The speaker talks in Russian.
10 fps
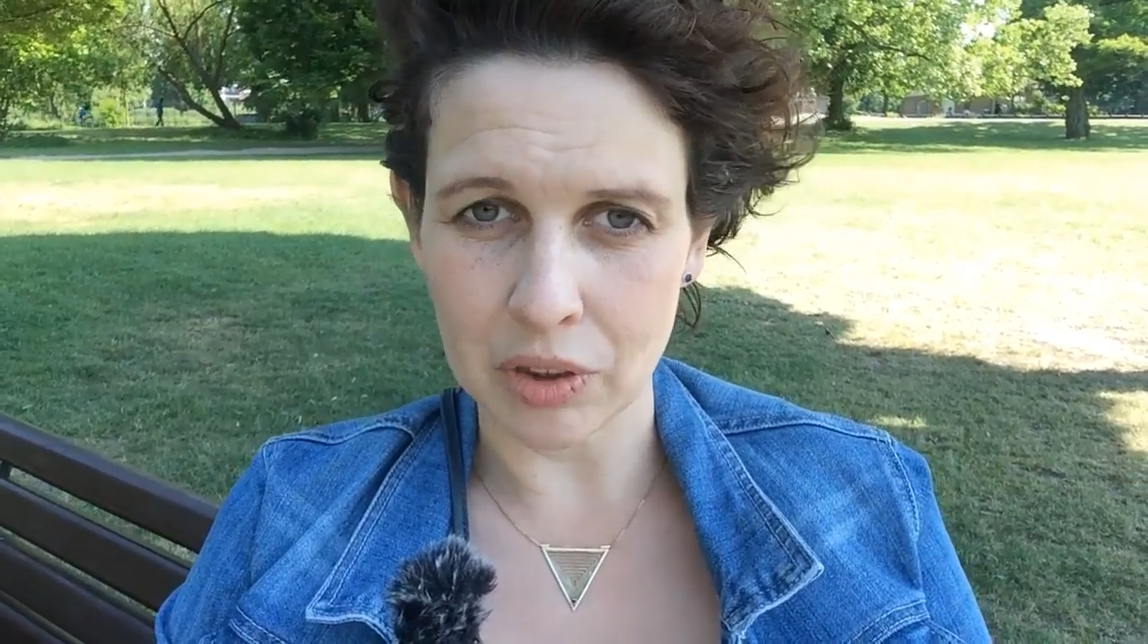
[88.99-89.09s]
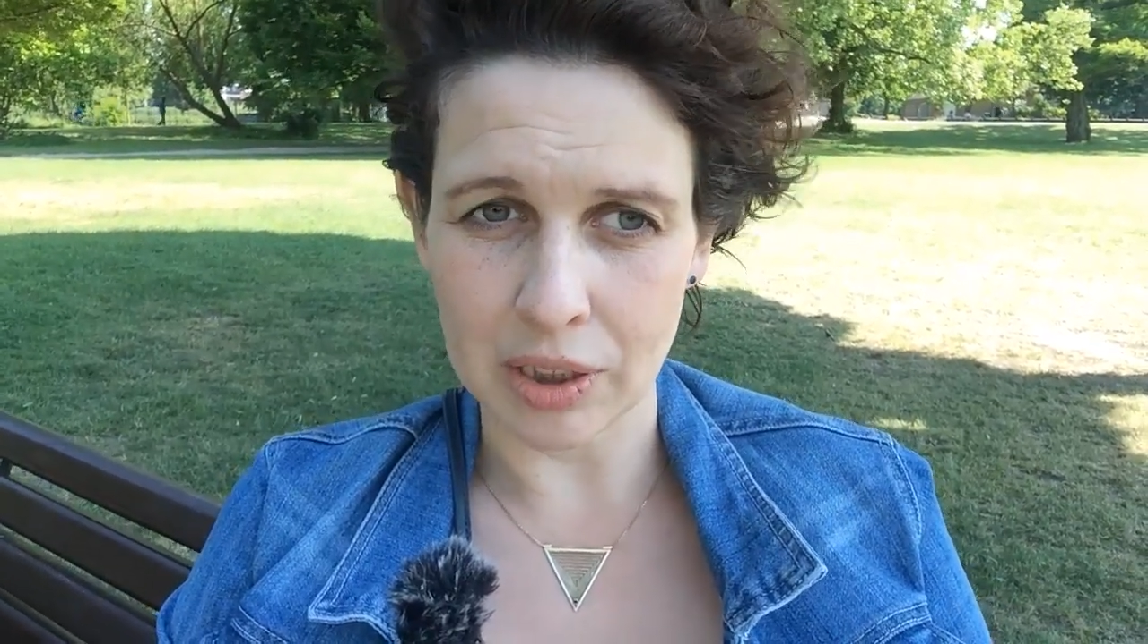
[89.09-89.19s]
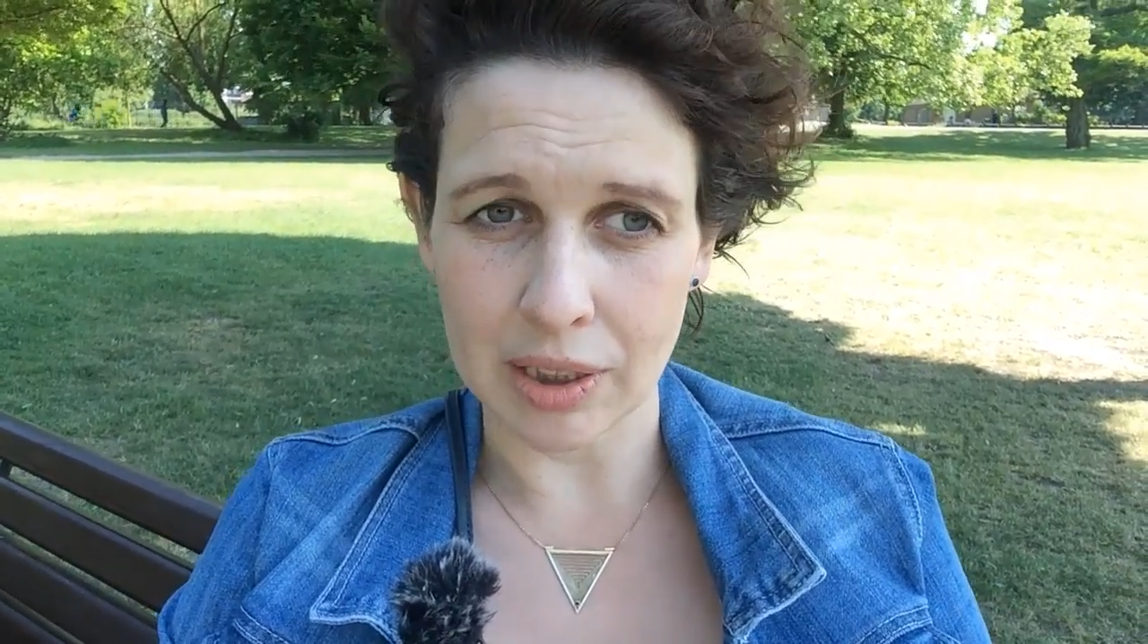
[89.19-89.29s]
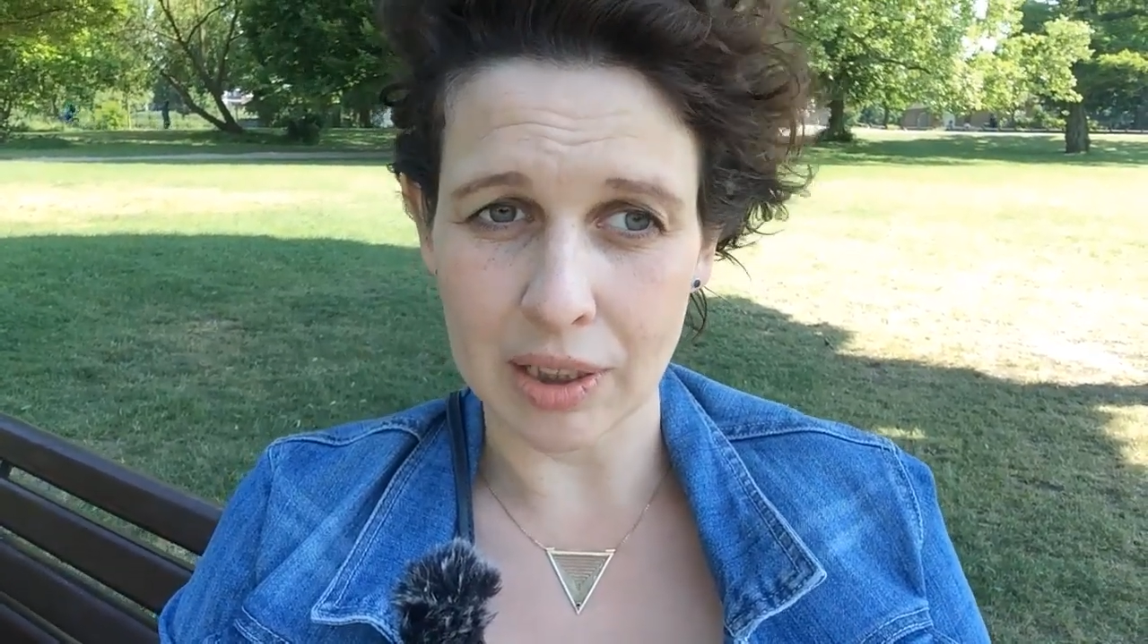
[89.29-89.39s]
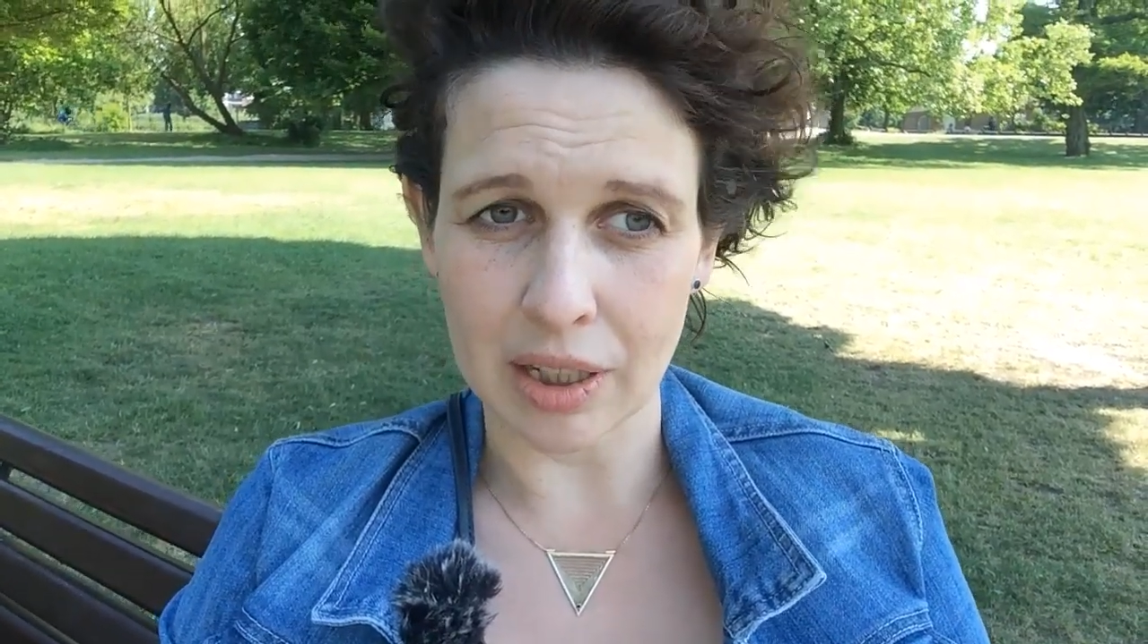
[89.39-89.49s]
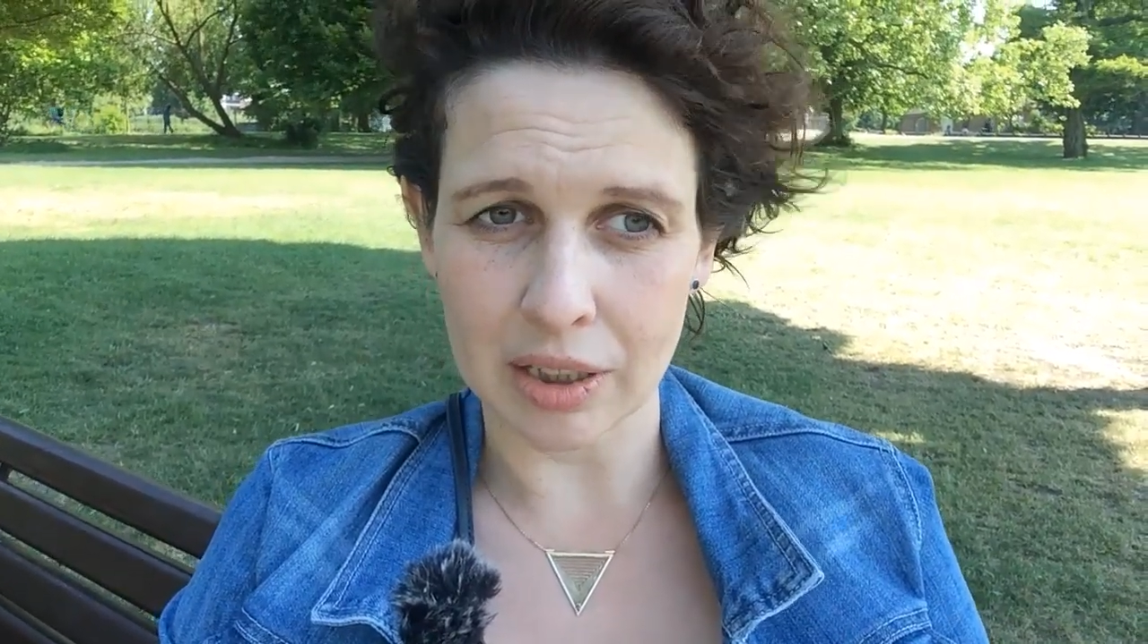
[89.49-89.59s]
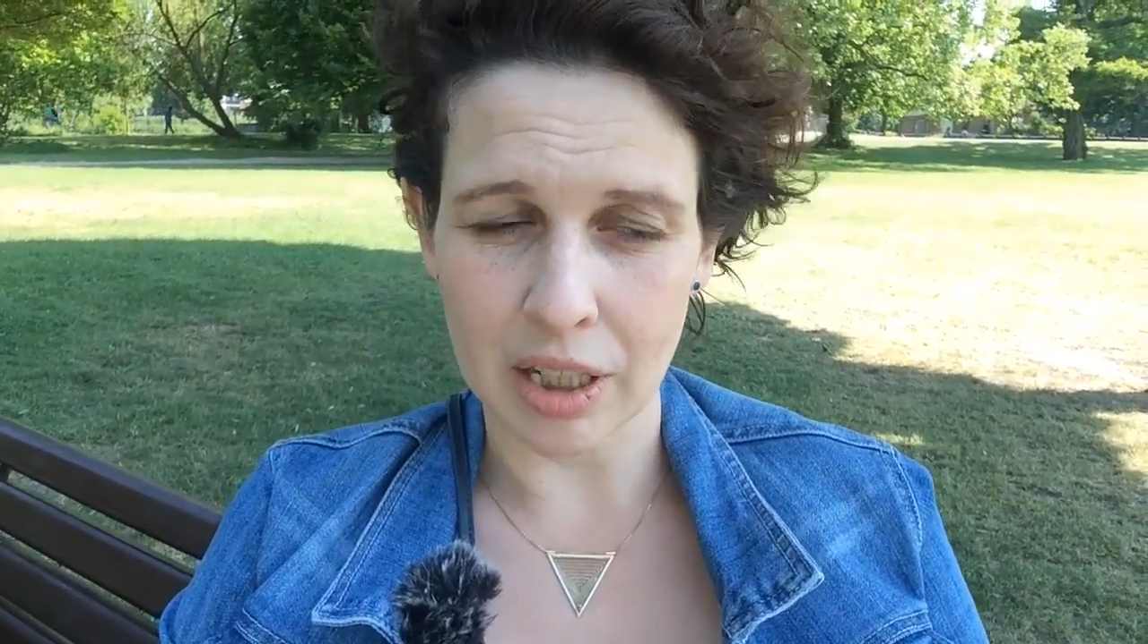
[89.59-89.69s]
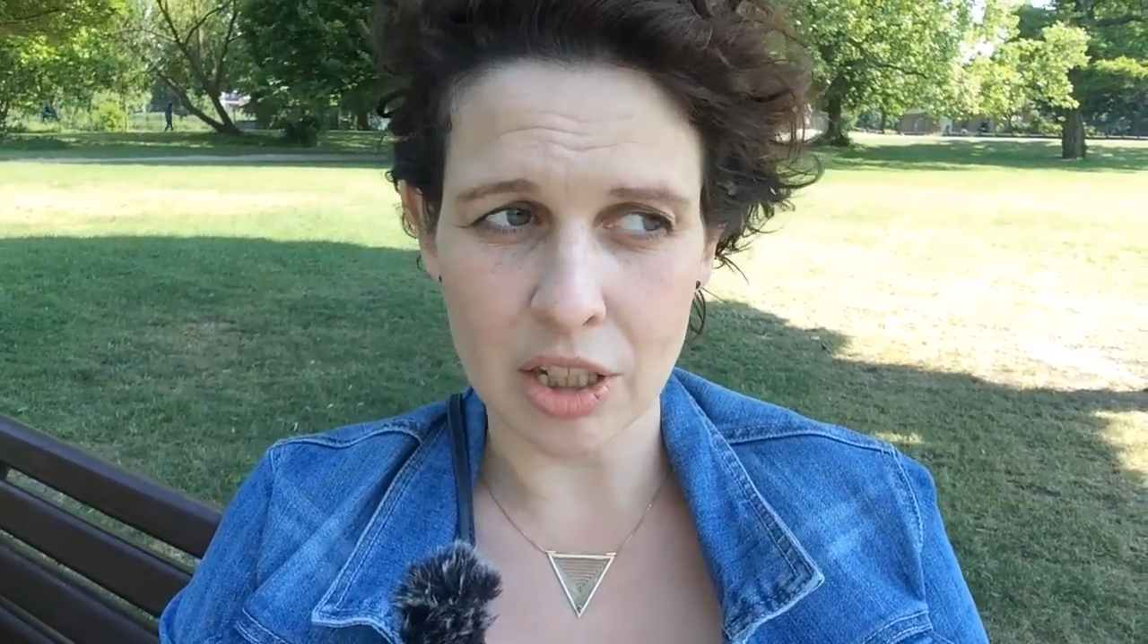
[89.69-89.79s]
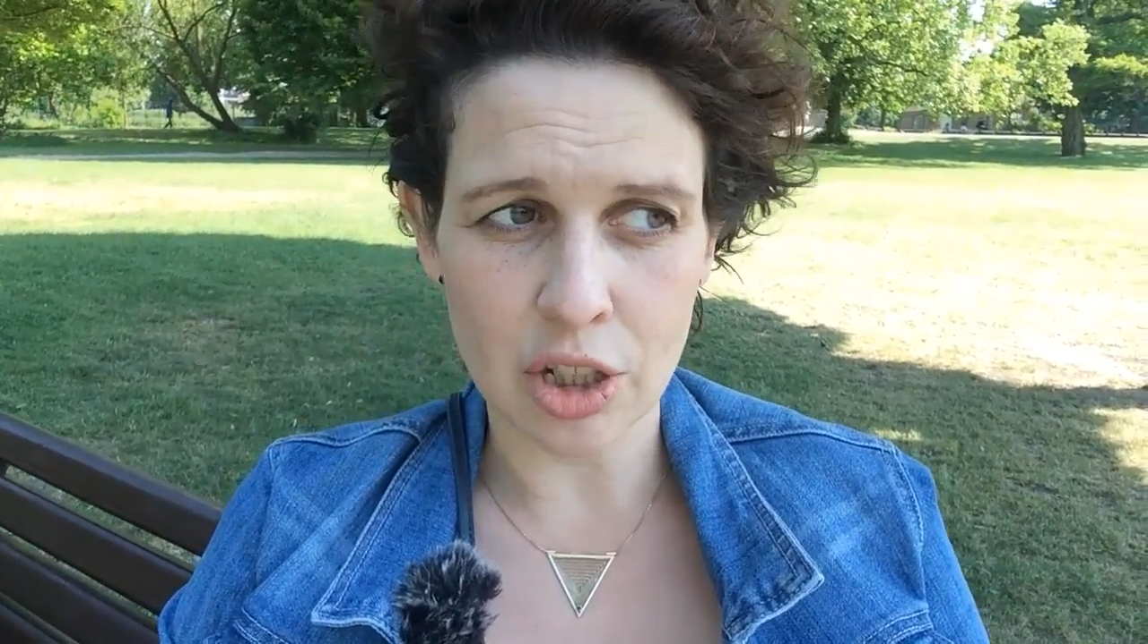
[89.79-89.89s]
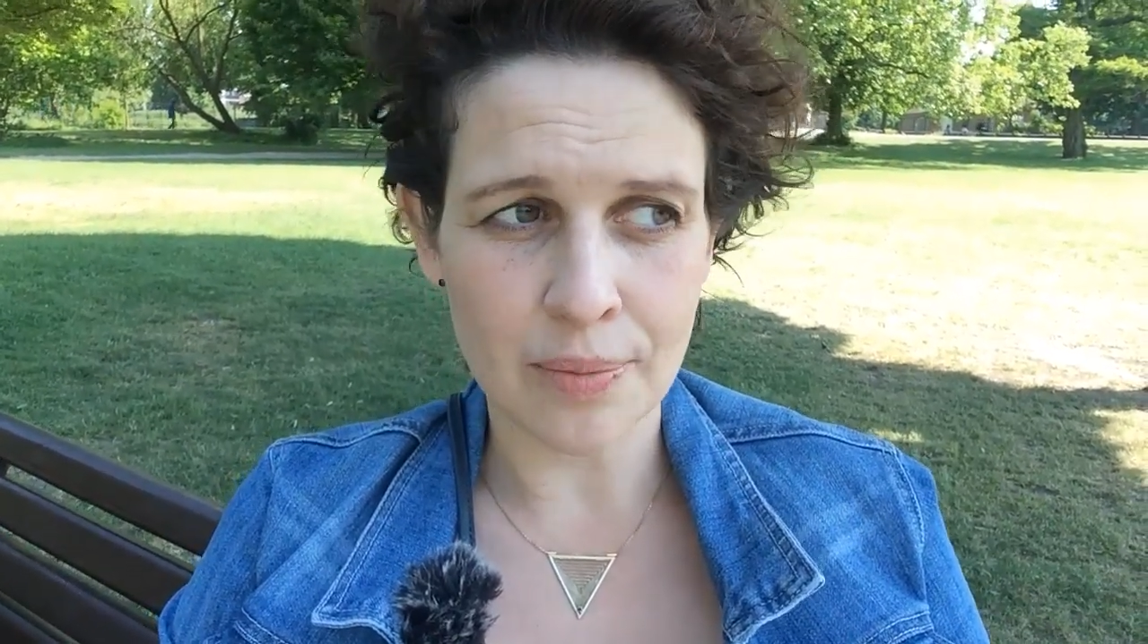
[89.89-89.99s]
вот этот
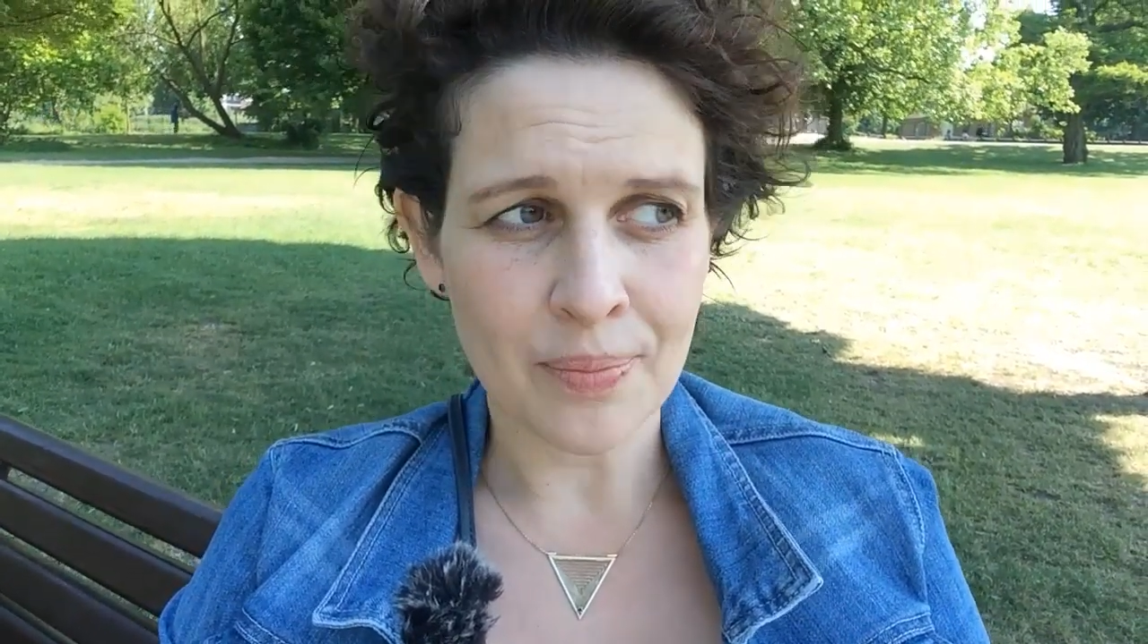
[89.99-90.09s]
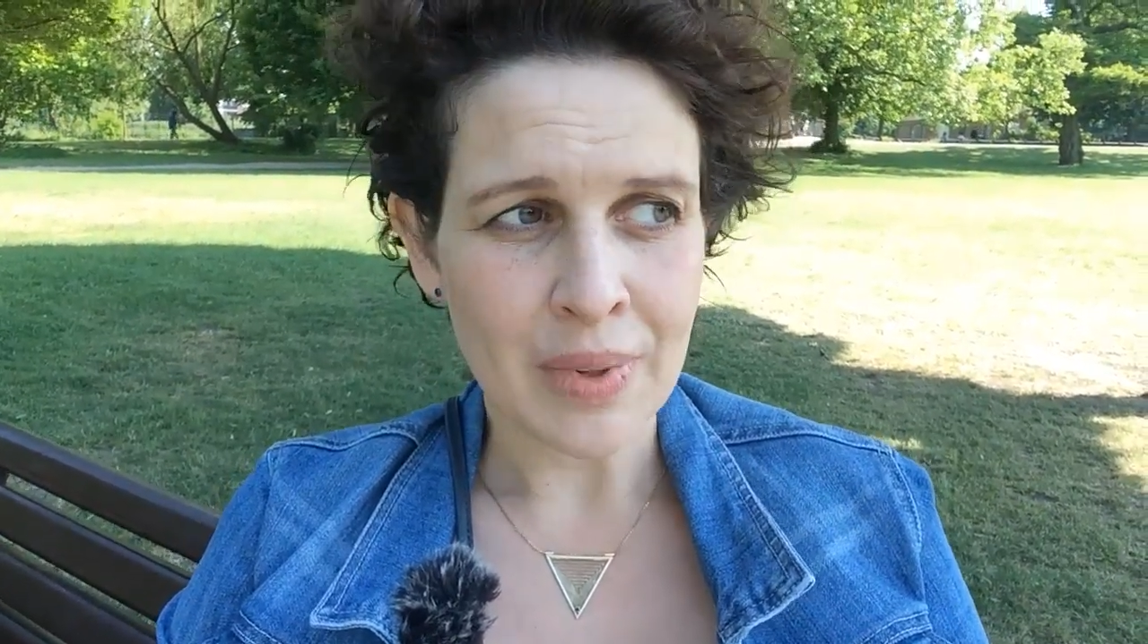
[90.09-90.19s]
кортедж,